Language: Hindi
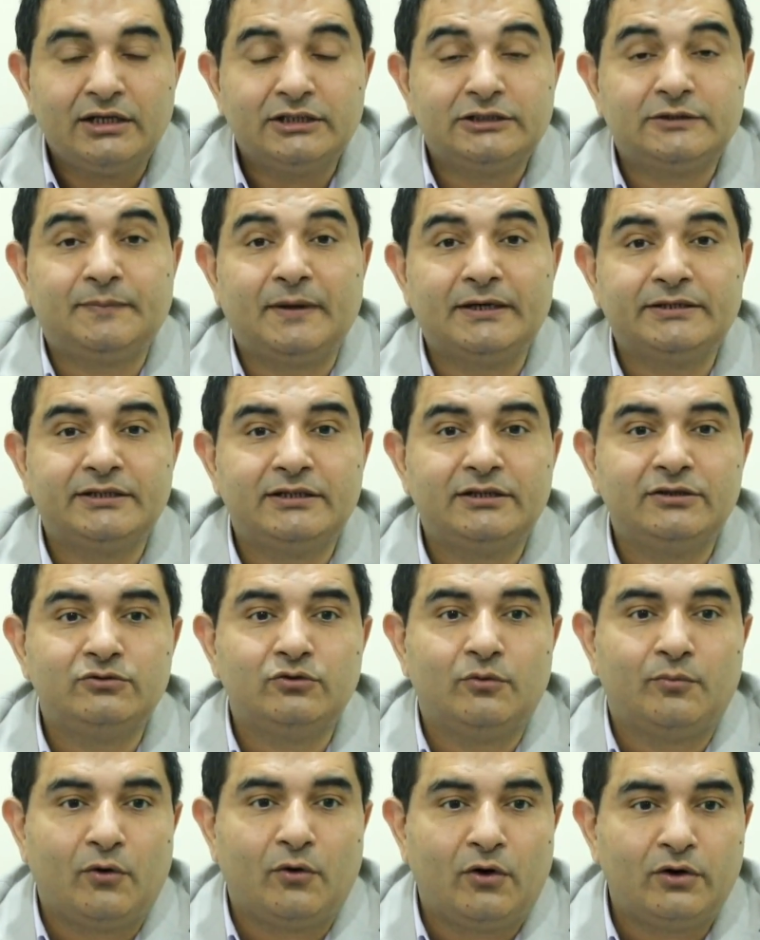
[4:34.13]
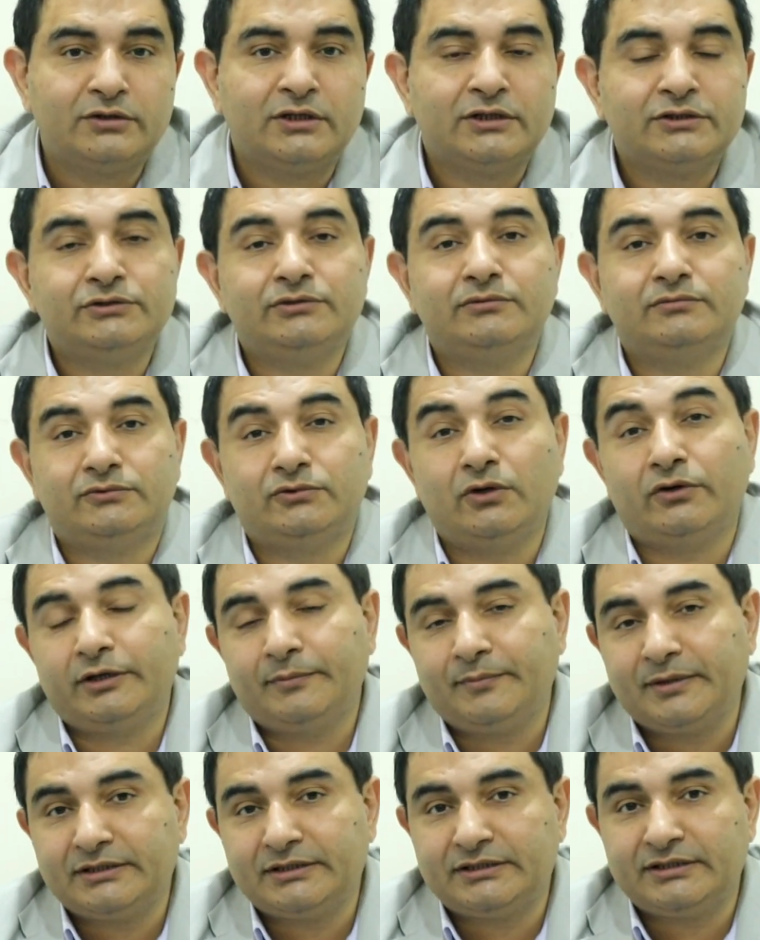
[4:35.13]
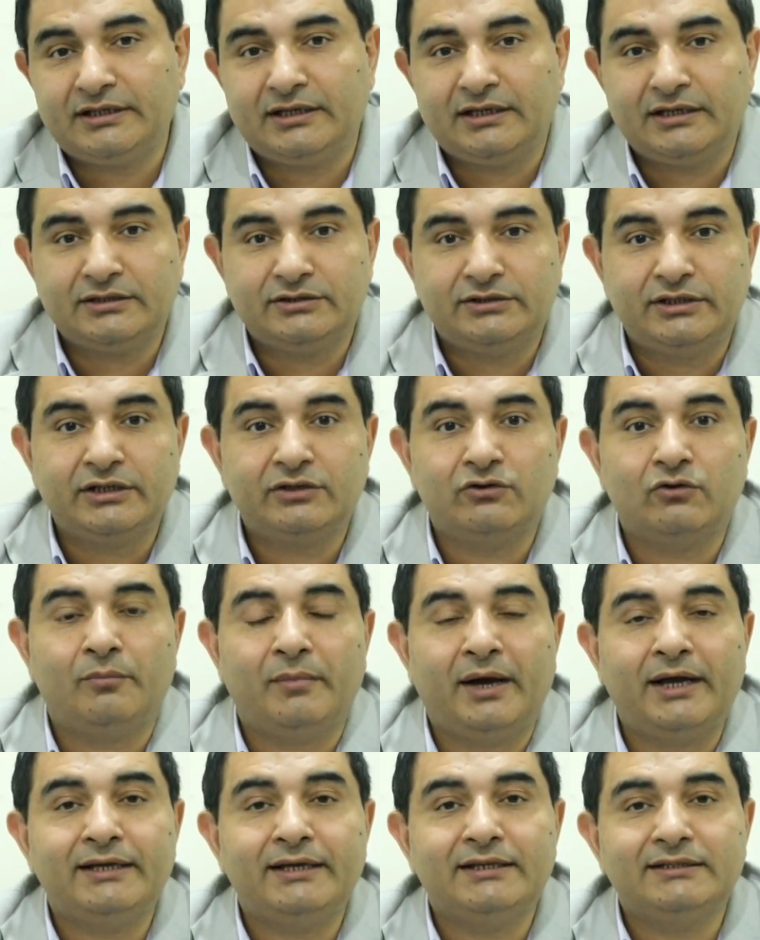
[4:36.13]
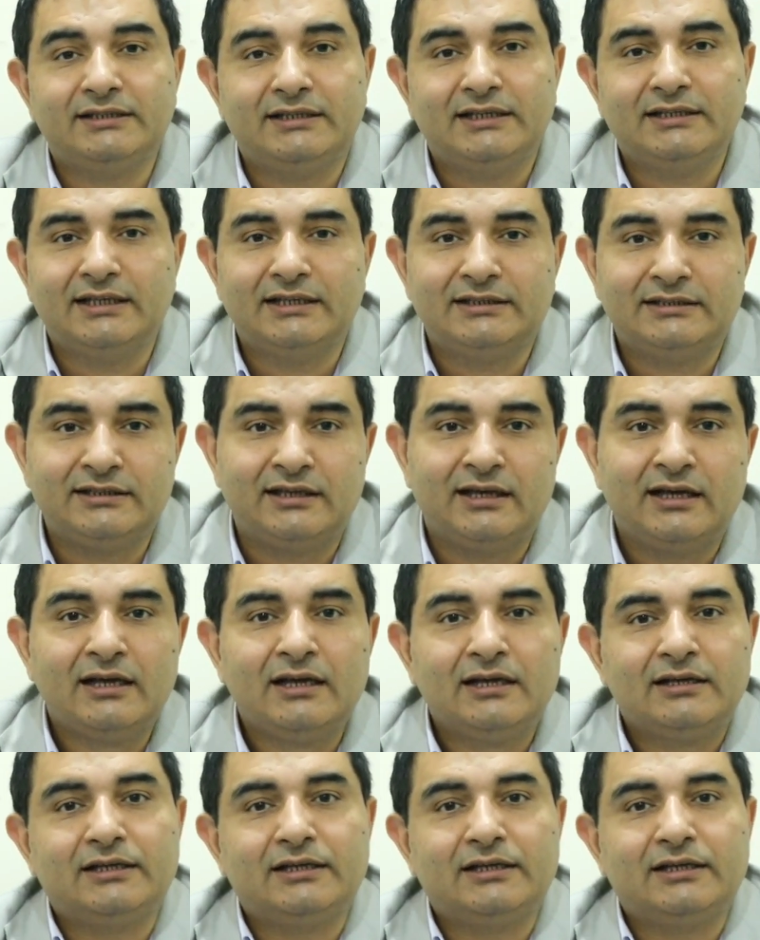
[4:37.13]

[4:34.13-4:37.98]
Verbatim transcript: स्पेशली जो बहुत छोटे बच्चे हैं जिनको माएँ इसलिए देती हैं